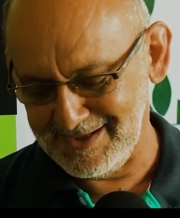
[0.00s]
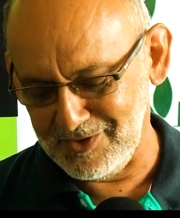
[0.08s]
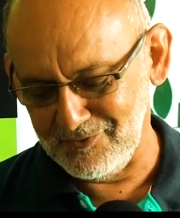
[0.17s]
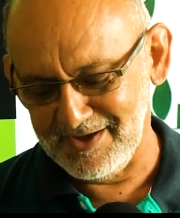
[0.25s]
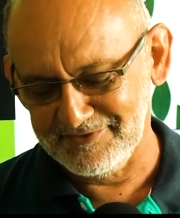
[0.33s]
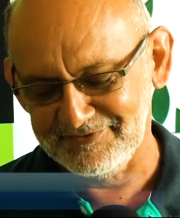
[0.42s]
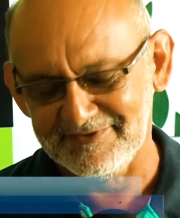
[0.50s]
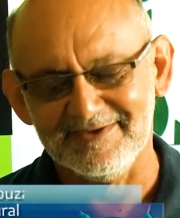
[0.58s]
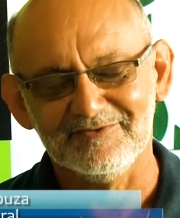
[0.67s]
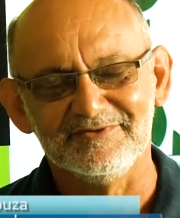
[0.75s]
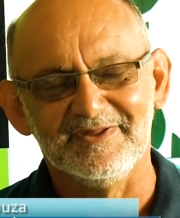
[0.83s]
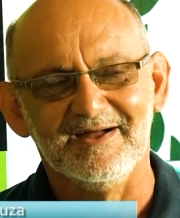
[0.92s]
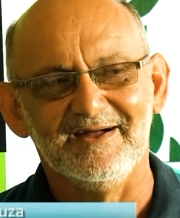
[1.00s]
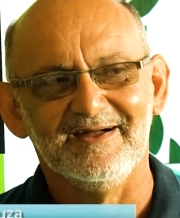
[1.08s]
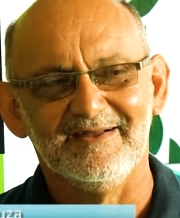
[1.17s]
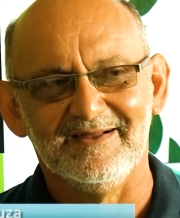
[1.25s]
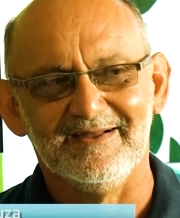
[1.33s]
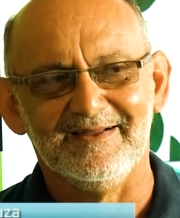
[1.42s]
eu acho que o
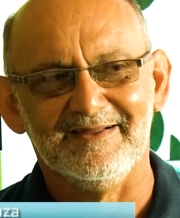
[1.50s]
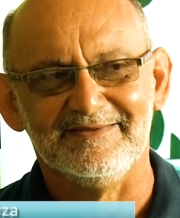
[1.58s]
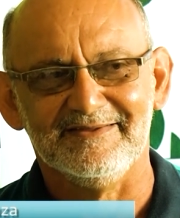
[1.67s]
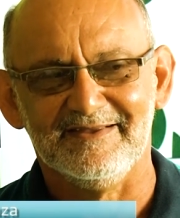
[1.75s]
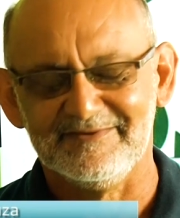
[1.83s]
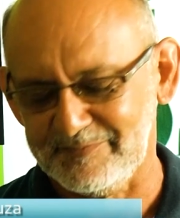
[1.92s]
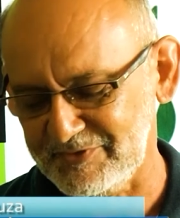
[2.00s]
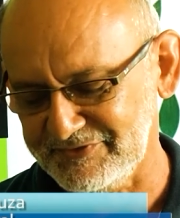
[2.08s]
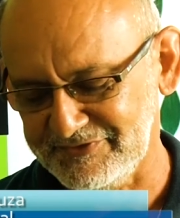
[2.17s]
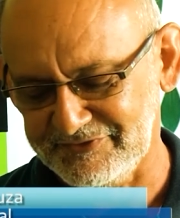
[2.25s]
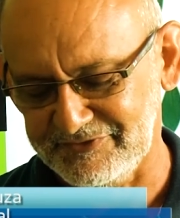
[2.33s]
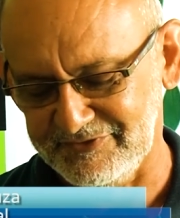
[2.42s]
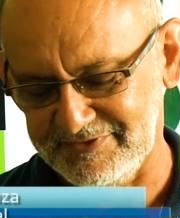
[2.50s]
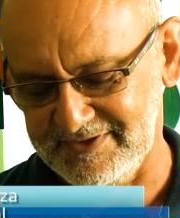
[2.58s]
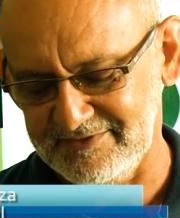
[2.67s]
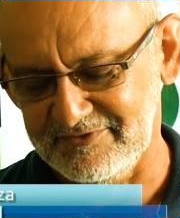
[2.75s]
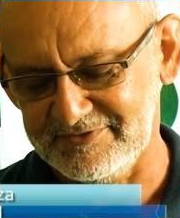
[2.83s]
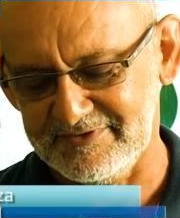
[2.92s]
da, das procissões de
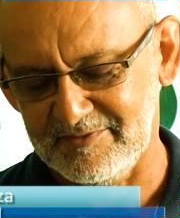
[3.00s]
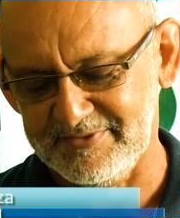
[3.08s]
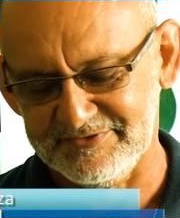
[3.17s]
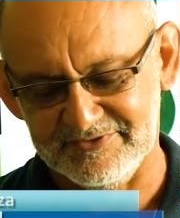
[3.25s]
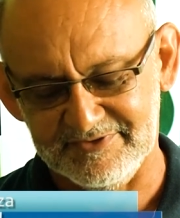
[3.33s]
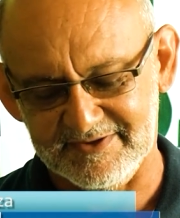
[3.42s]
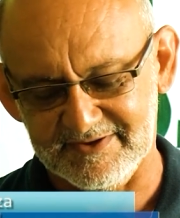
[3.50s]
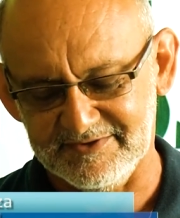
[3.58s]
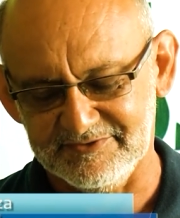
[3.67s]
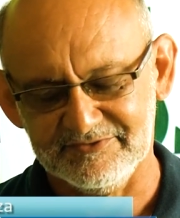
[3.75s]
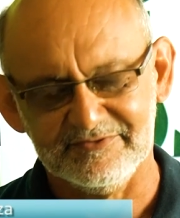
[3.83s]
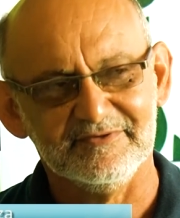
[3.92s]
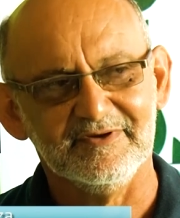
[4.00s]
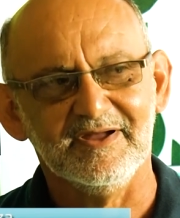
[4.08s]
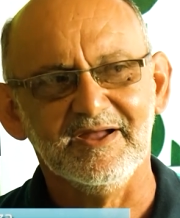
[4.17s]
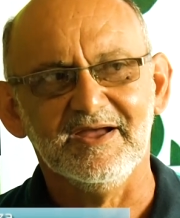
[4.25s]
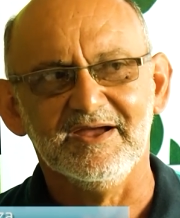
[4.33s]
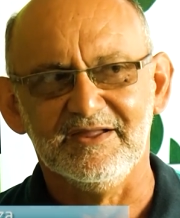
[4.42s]
devoção à paixão de Cristo
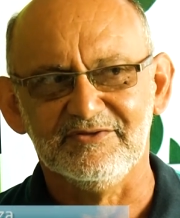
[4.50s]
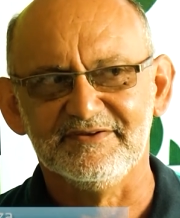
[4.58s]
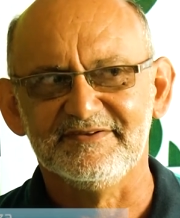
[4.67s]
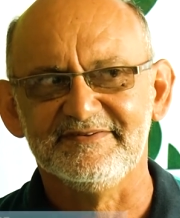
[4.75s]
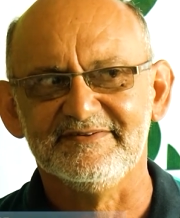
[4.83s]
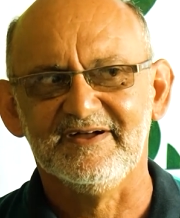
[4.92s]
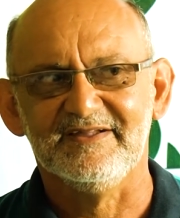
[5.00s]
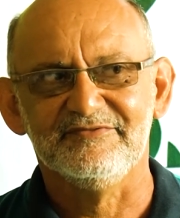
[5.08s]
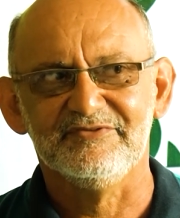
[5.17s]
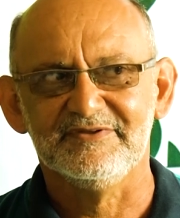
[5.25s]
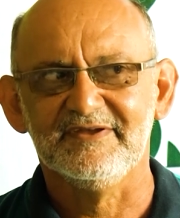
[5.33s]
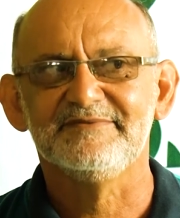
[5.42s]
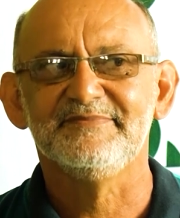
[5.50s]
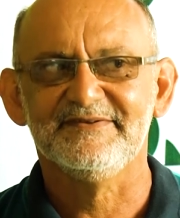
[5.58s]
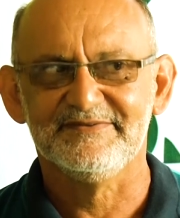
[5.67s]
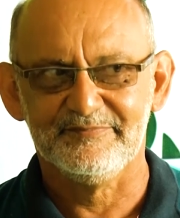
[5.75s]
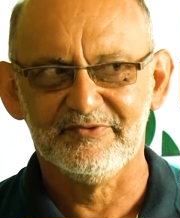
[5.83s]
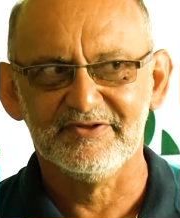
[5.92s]
em nossa cidade foi uma das
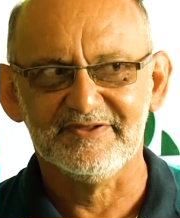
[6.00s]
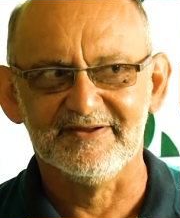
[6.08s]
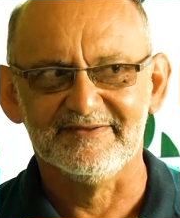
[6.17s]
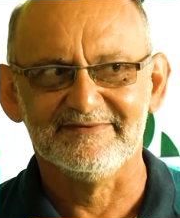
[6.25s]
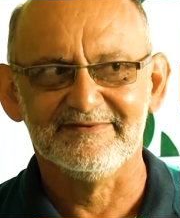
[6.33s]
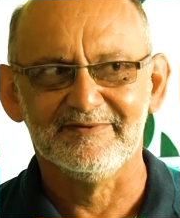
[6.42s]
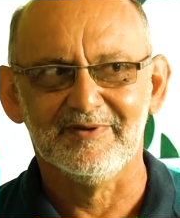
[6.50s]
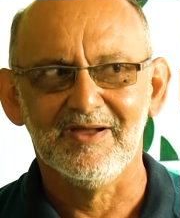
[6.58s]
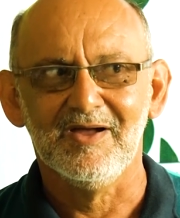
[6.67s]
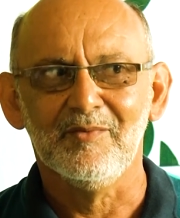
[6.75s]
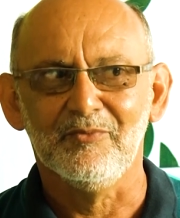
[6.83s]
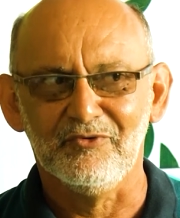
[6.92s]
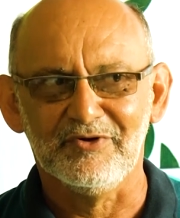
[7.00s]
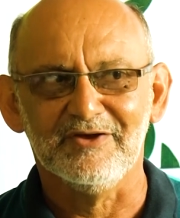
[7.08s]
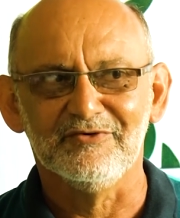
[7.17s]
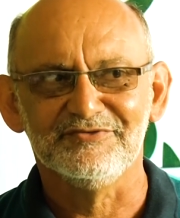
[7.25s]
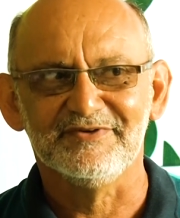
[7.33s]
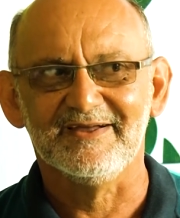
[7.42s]
mais importantes,
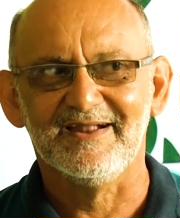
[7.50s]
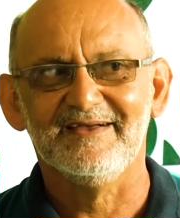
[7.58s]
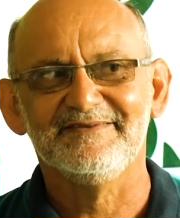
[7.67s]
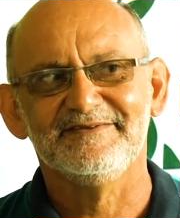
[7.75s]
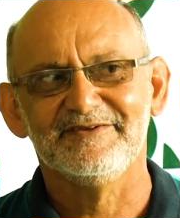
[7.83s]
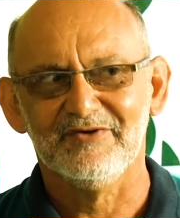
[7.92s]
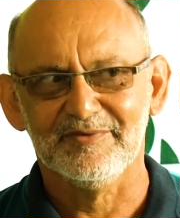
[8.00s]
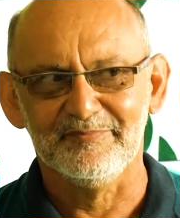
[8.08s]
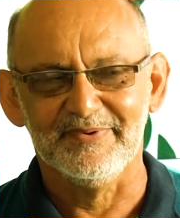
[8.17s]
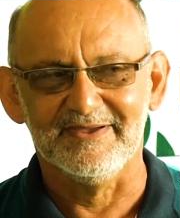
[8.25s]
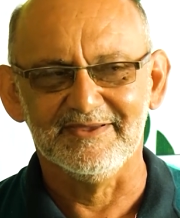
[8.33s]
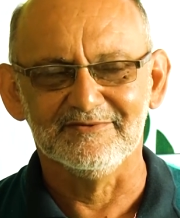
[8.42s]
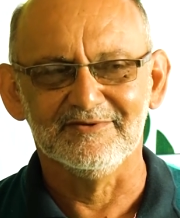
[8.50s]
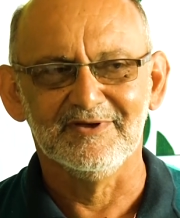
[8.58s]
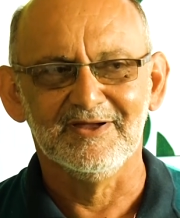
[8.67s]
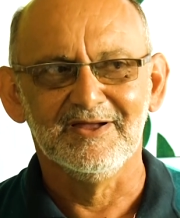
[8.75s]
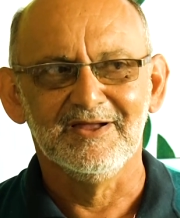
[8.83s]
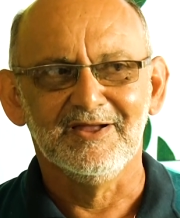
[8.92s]
porque hoje, graças ao empenho
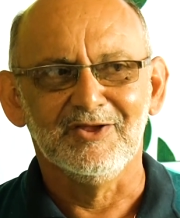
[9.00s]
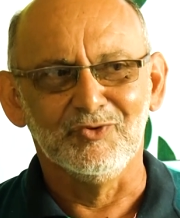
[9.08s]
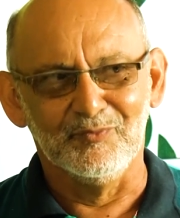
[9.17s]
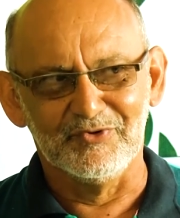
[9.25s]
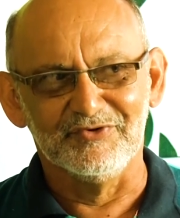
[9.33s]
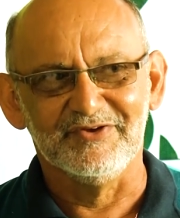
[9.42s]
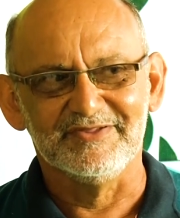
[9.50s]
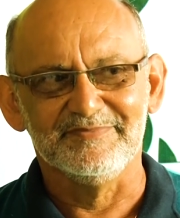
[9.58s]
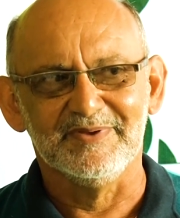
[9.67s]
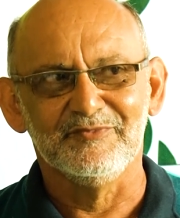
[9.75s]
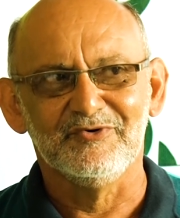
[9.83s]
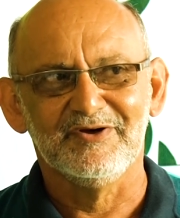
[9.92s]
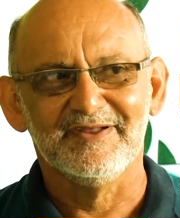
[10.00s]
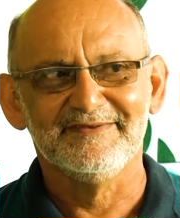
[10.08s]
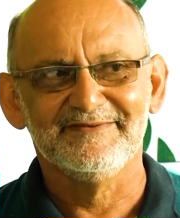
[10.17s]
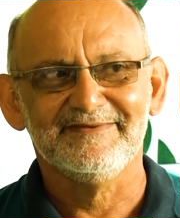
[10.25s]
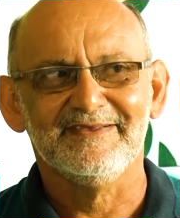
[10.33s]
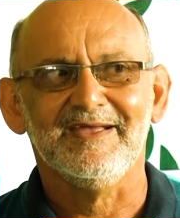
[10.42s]
do projeto
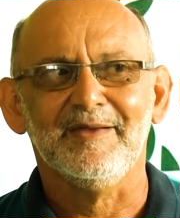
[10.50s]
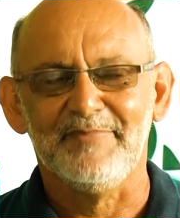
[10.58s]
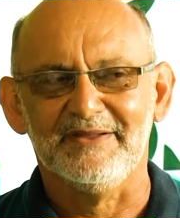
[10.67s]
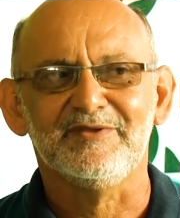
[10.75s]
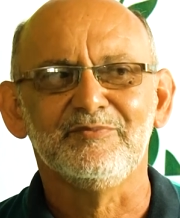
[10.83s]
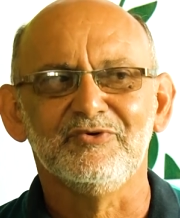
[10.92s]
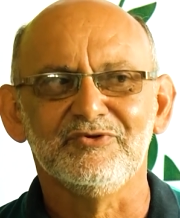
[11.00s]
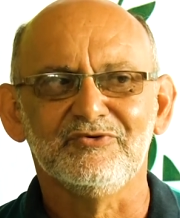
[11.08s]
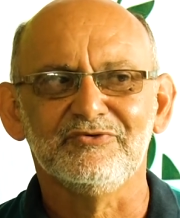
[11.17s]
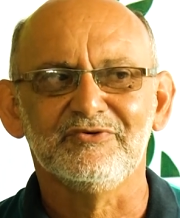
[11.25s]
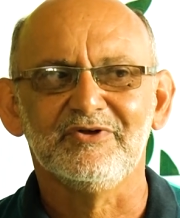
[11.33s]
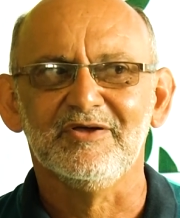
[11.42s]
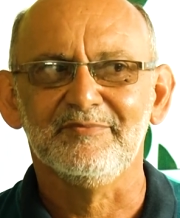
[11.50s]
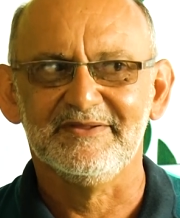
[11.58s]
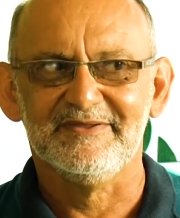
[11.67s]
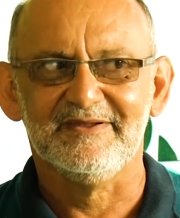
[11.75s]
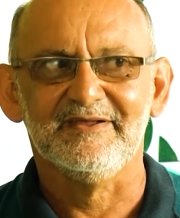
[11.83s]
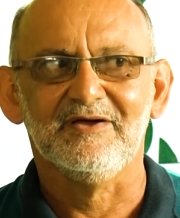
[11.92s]
Memórias, é patrimônio cultural e
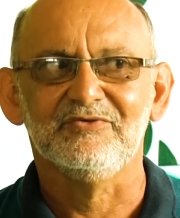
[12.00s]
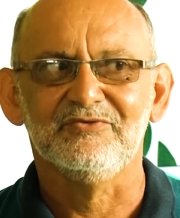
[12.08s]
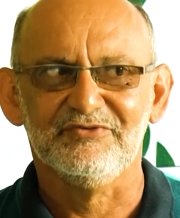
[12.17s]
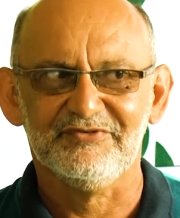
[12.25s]
material do